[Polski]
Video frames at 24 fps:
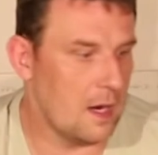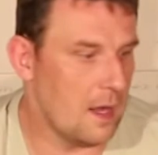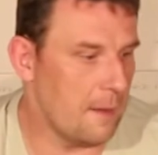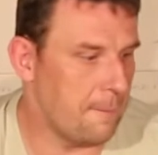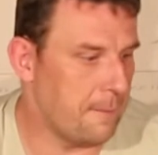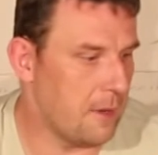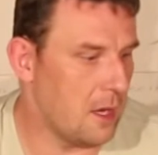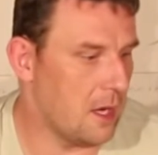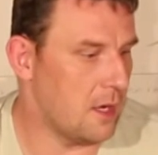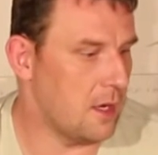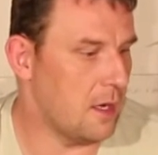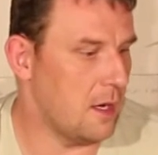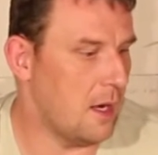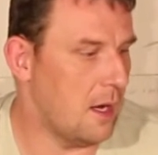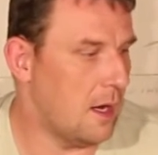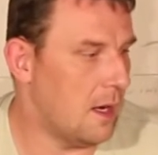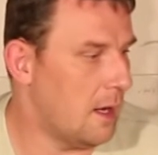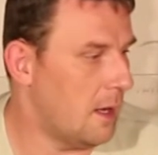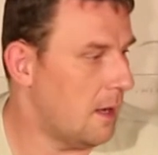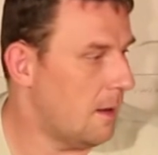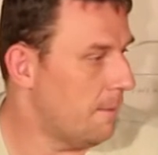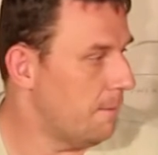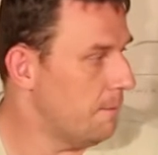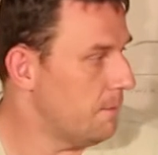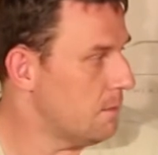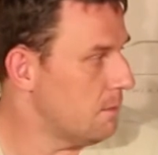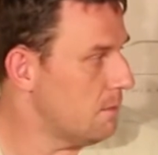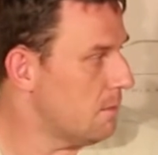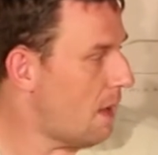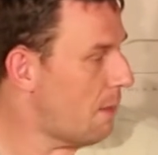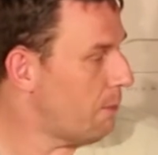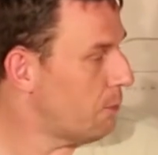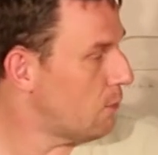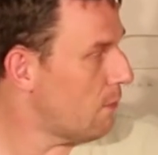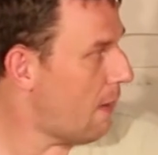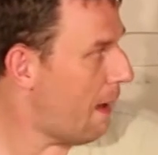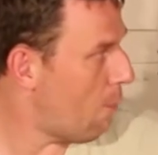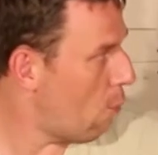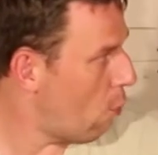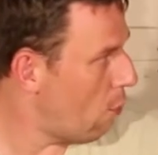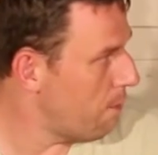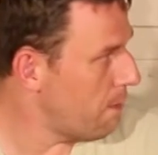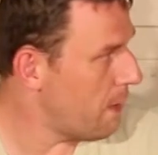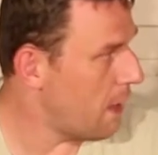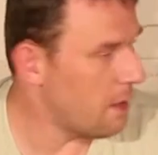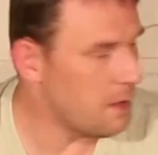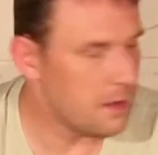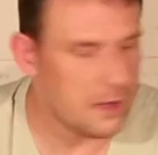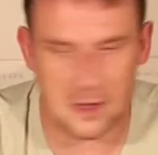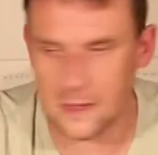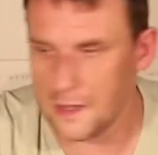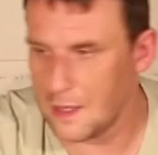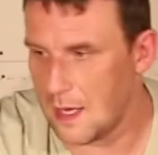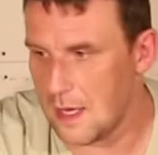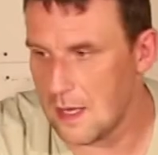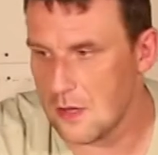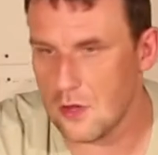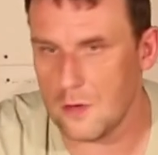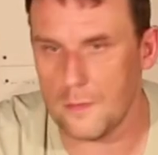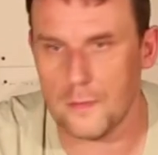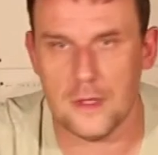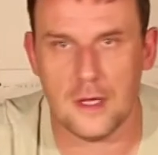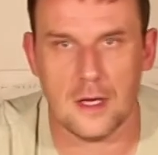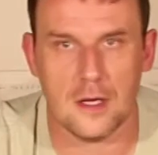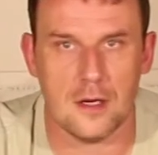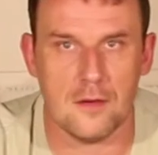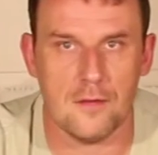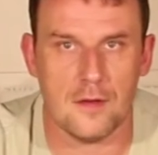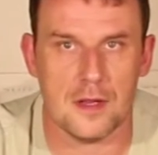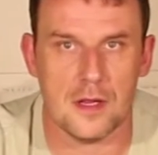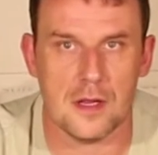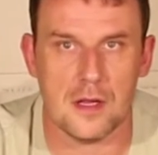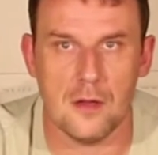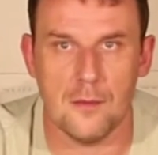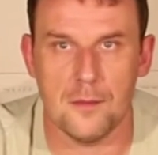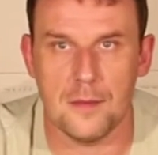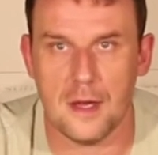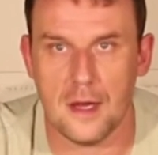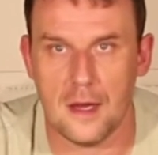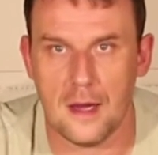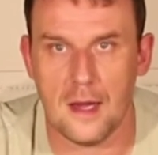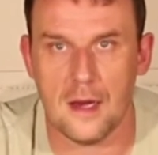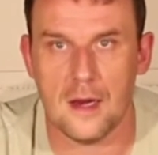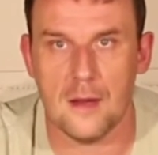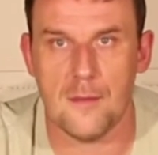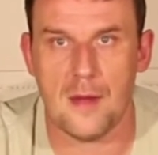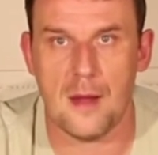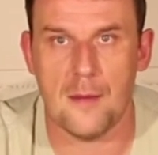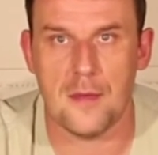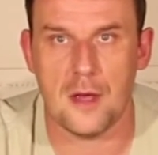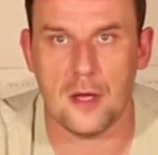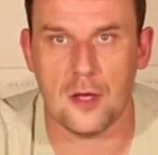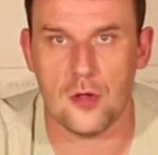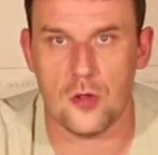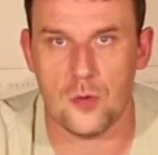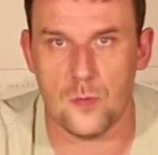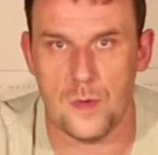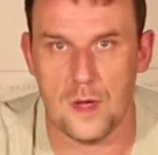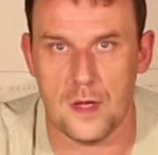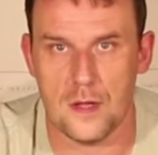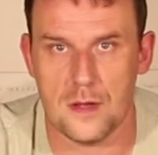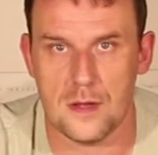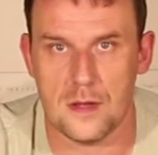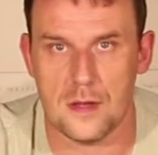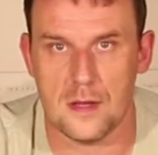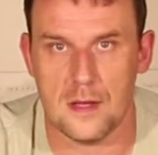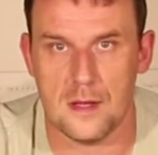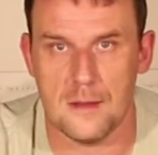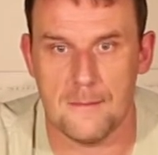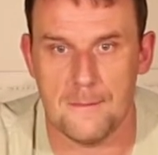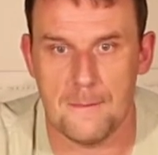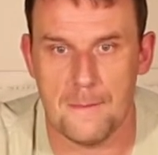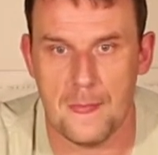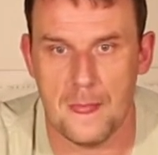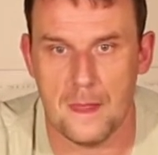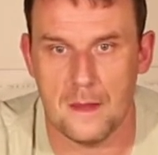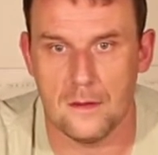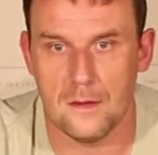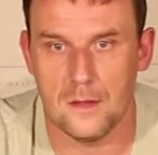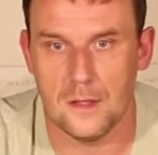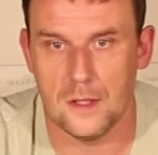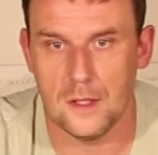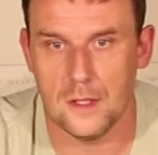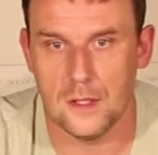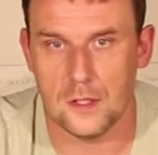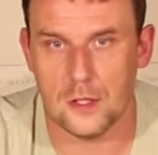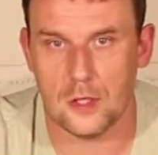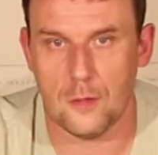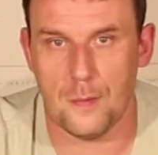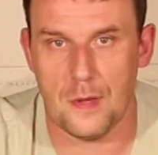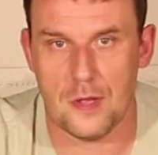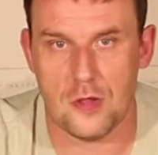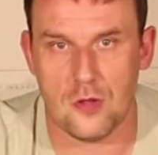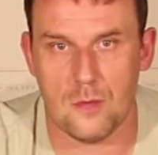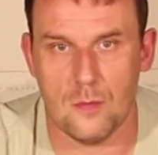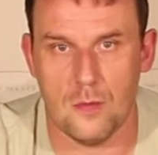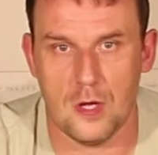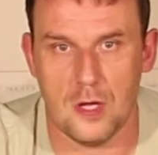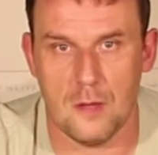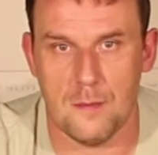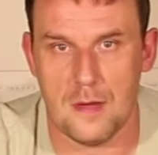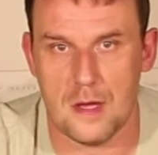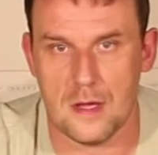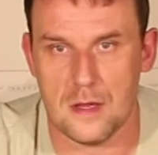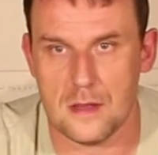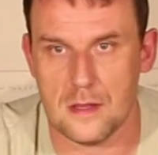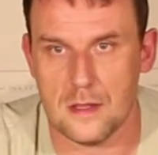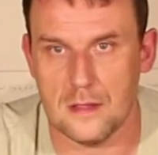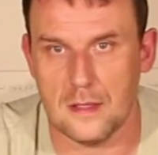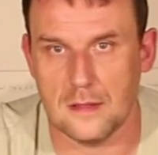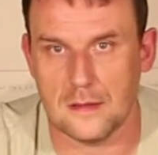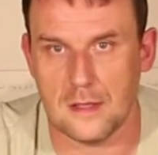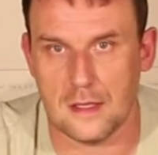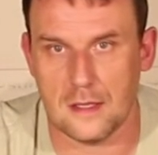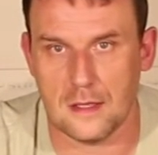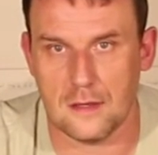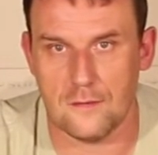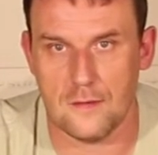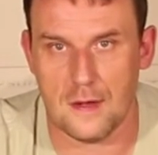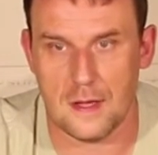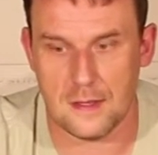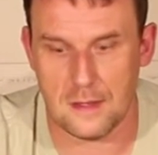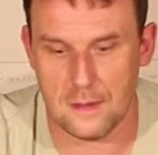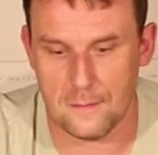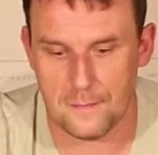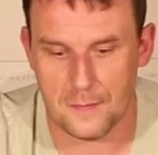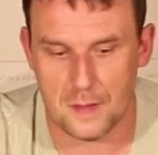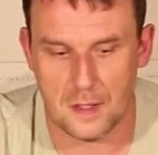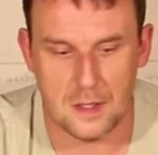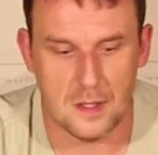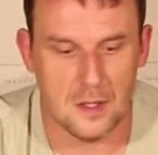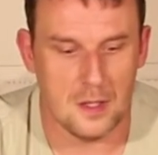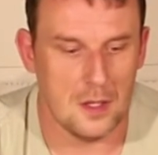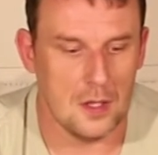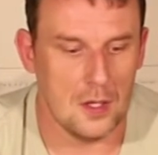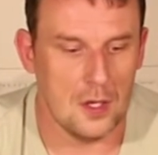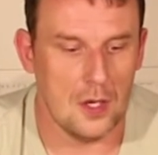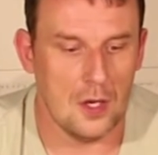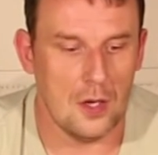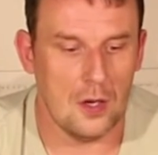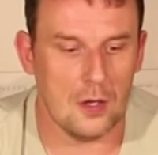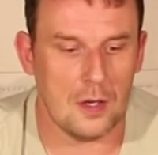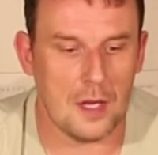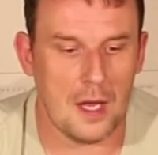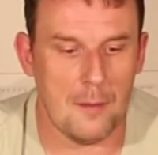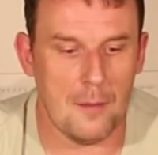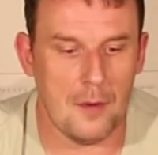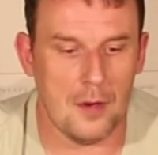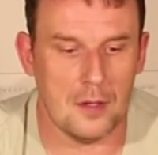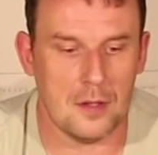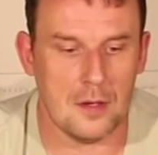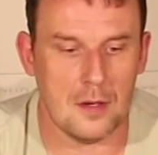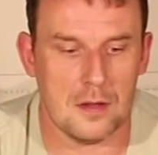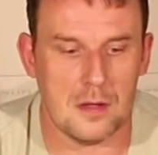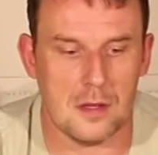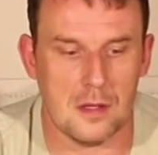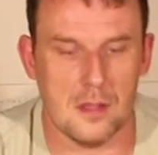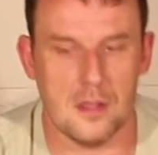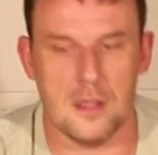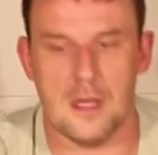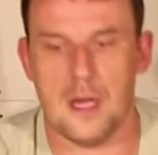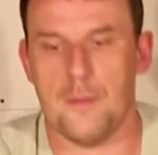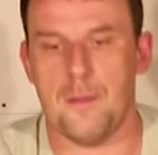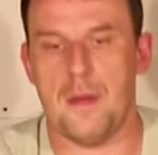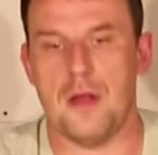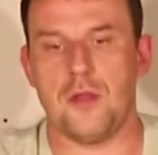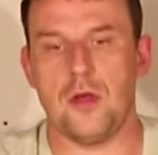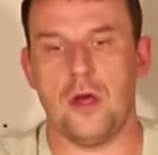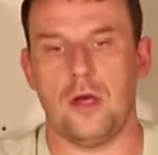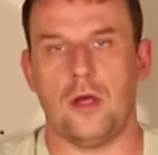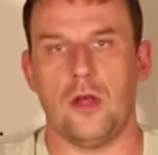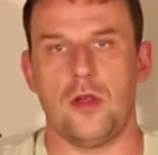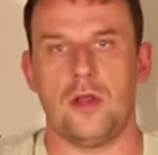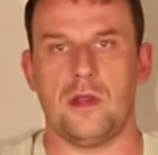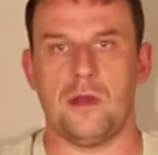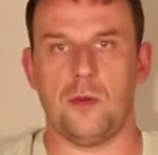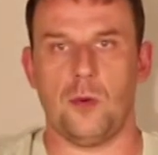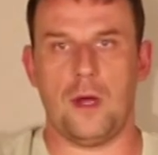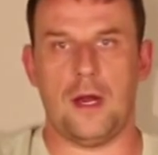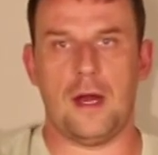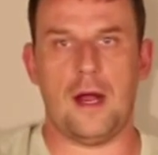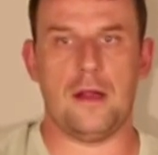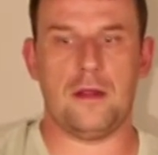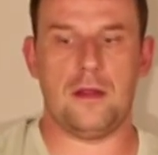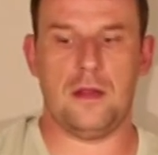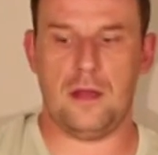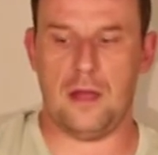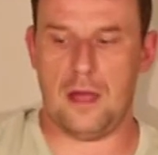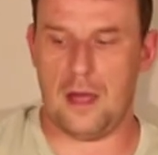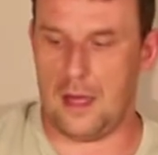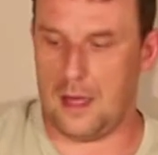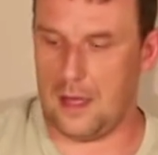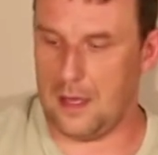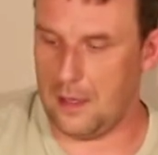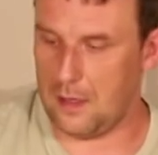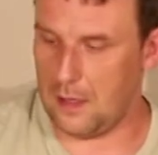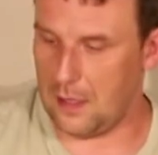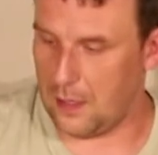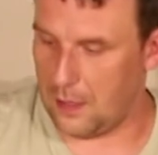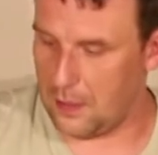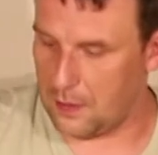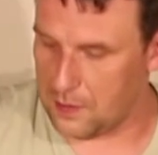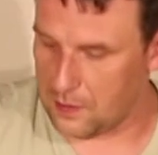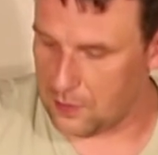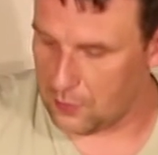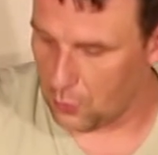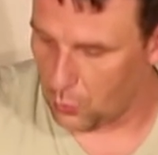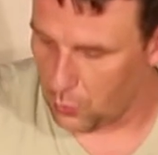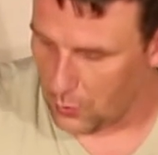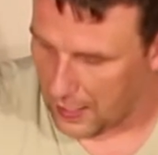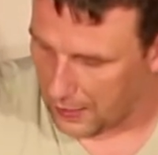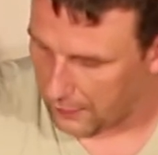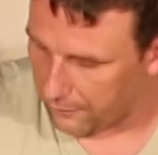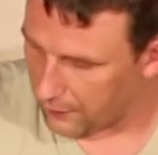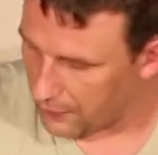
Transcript: lepiej. Mam mało miejsca, żeby nagrywać sobie, ale mam jakieś miejsce. To będzie moje miejsce na nagrywanie. Ok, moi drodzy, jak macie jakieś sugeracje, e, stół jak